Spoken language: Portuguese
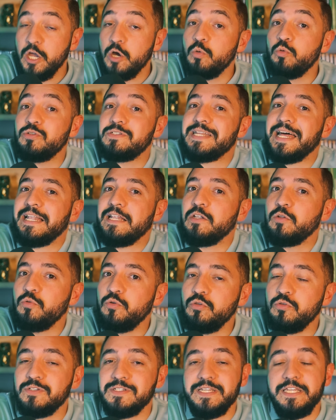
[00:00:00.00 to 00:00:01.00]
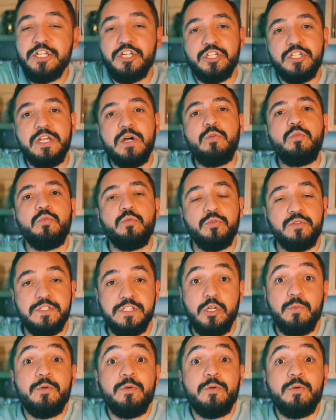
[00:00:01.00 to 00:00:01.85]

os alunos que estão no cursinho,